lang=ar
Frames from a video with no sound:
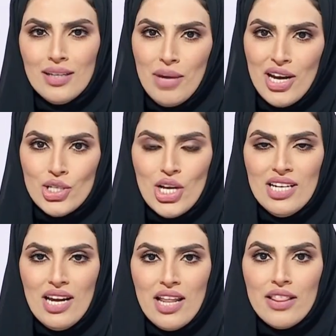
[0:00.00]

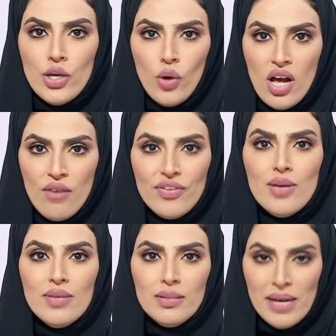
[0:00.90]
المهرجان الذي يقام
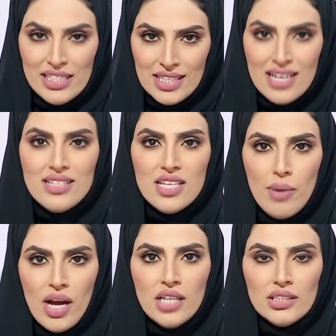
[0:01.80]
في ميدان
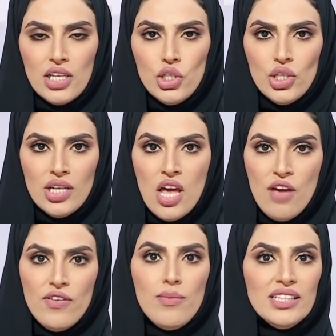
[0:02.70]
سباقات الهجن
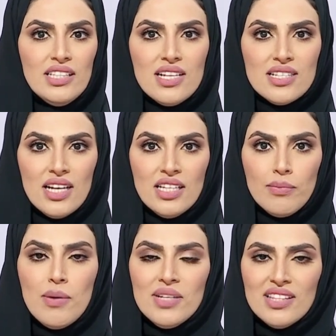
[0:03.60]
في مدينه
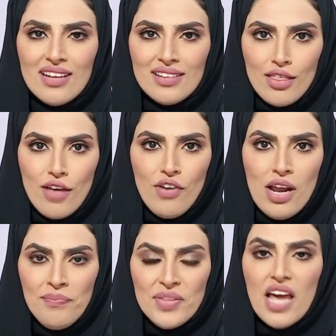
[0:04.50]
زايد بمنطقه
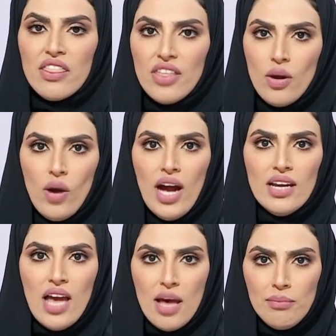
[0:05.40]
الظفره الضوء
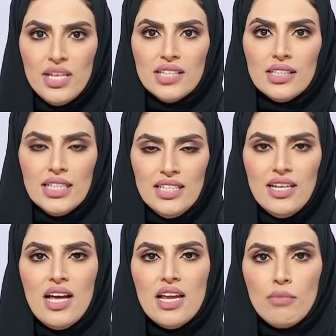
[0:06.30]
على اهميه
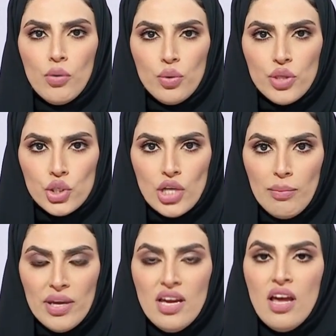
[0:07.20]
احياء الموروث
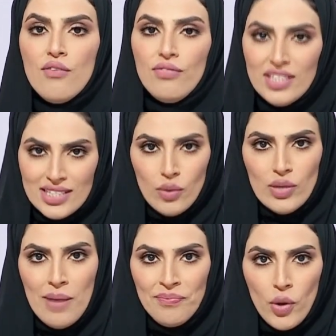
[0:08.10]
الشعبي في
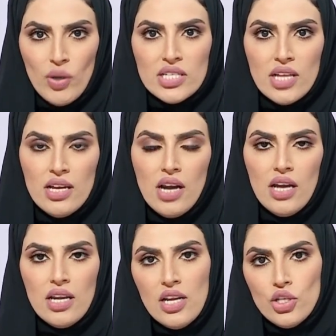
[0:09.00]
الدوله والسير
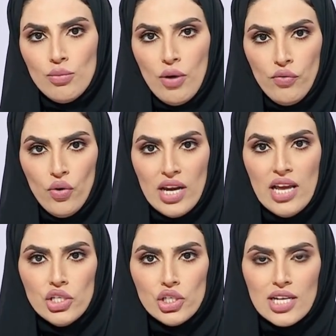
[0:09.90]
على نهج المغفور
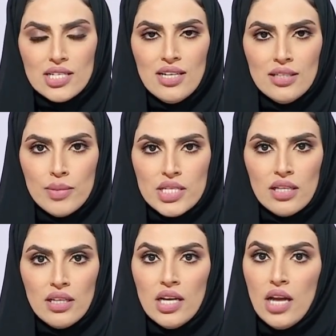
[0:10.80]
له الشيخ زايد بن
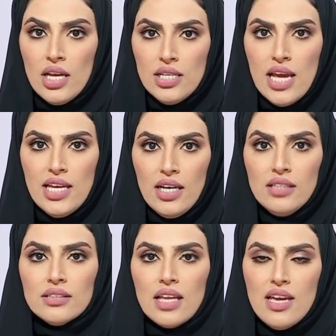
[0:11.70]
سلطان آل
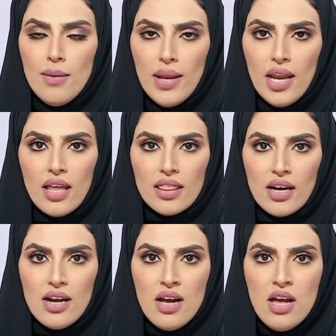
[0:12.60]
نهيان طيب الله
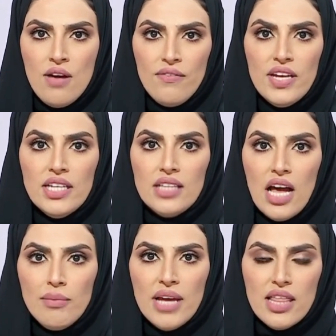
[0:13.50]
ثراه في
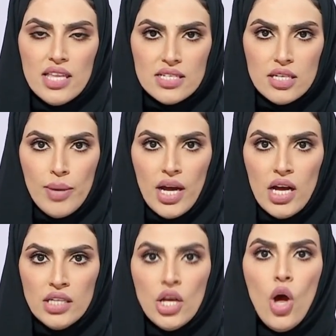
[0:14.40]
دعم هذه
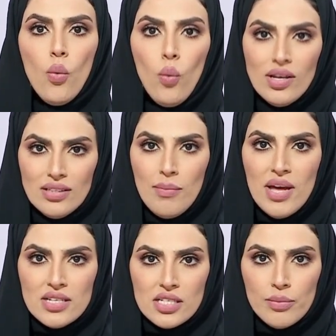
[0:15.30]
السباقات
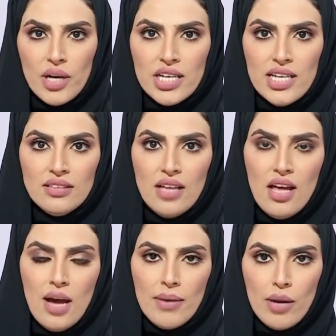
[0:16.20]
وضمان استمراريتها
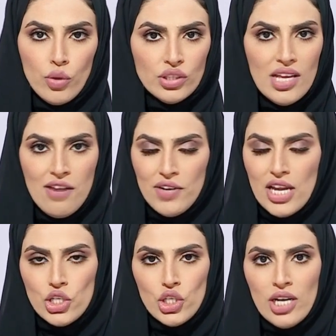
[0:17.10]
عبر مختلف
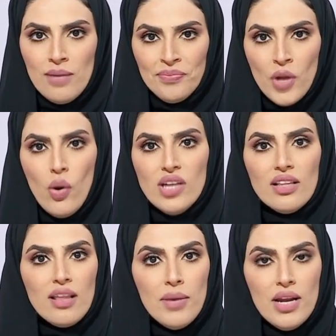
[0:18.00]
الأجيال
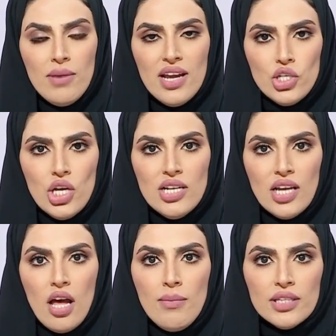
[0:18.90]
ويتضمن المهرجان
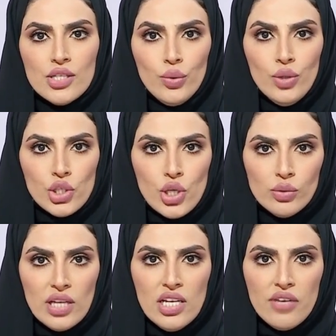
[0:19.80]
إقامة 90
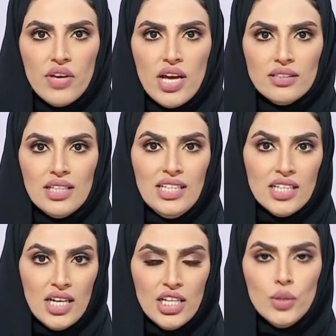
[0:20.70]
شوطا لفئات
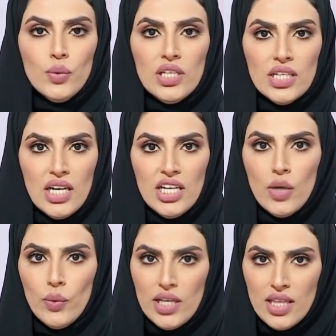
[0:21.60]
الحقائق
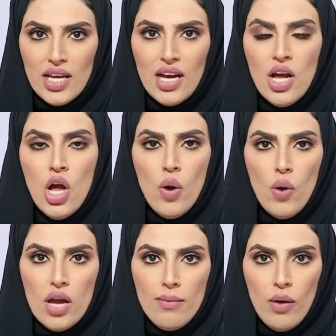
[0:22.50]
واللقاية والإذاع
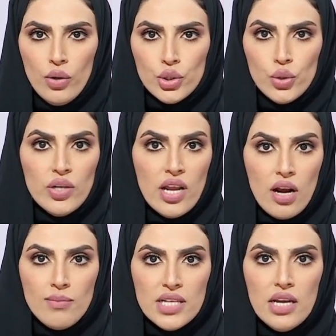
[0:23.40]
و24
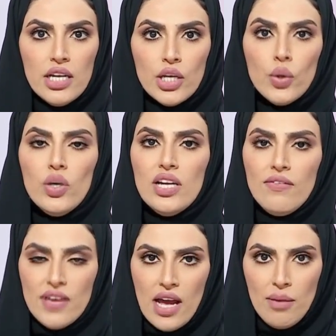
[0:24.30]
رمزا لكل
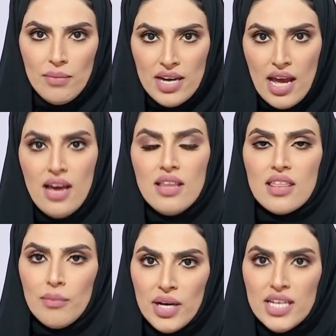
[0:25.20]
فئة منها
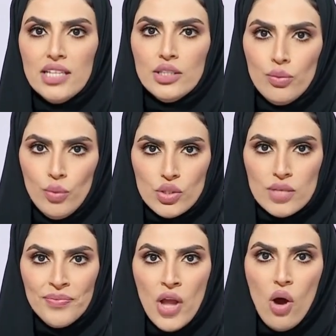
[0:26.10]
ثمانية رموز
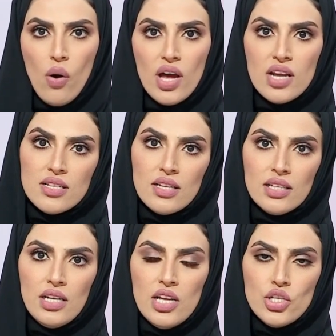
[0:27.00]

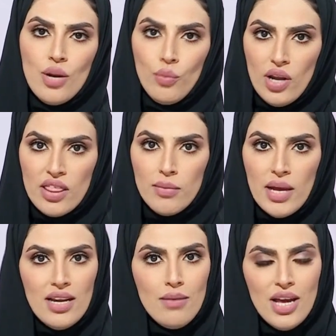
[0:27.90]
ورصدت اللجنة
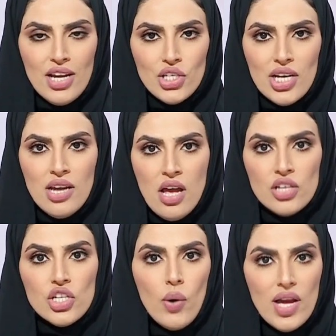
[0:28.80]
المنظمة للمهرجان
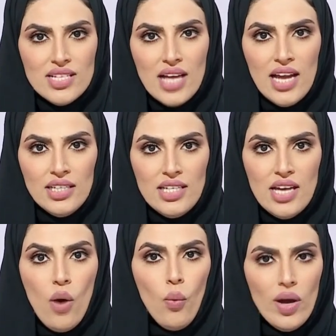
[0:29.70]
جوائز
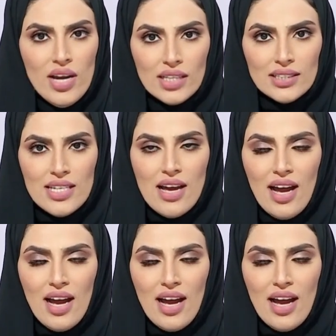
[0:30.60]
عينية ونقدية